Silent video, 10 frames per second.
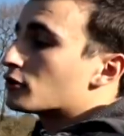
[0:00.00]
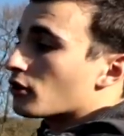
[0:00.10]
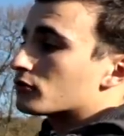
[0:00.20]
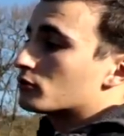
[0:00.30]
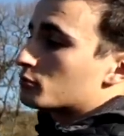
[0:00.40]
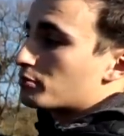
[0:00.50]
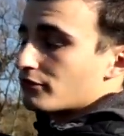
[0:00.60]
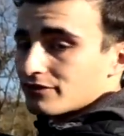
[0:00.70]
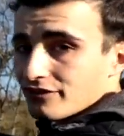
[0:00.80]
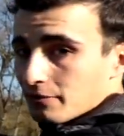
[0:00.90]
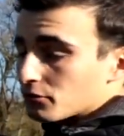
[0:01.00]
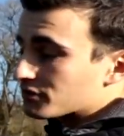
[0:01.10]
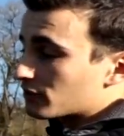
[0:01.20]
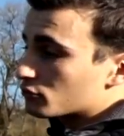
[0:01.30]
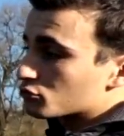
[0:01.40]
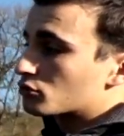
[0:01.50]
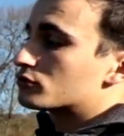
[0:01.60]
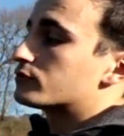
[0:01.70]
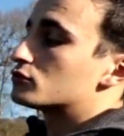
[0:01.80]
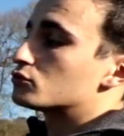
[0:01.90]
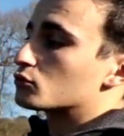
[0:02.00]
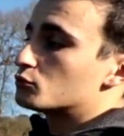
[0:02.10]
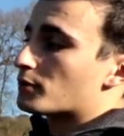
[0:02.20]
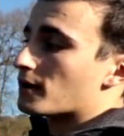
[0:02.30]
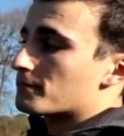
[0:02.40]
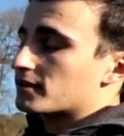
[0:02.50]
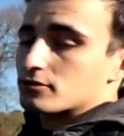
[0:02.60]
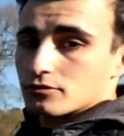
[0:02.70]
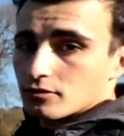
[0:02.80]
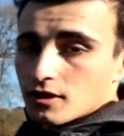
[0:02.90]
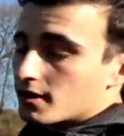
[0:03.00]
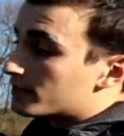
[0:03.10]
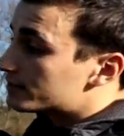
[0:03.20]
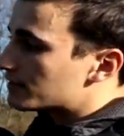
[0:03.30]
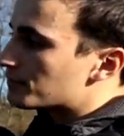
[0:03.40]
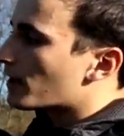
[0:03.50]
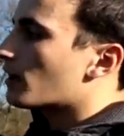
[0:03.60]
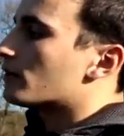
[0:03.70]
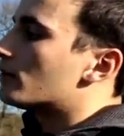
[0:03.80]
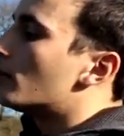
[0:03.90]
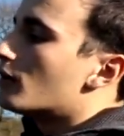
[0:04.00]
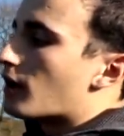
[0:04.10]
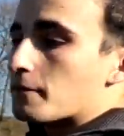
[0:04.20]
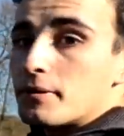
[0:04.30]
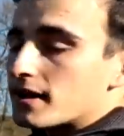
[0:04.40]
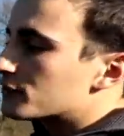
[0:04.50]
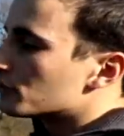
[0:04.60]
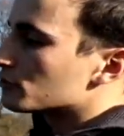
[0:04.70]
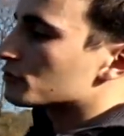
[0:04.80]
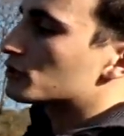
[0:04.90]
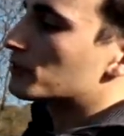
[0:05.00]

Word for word: cordes peuvent être vraiment très dangereuses. Il faut surtout pas mettre euh, ses mains baladeuse entre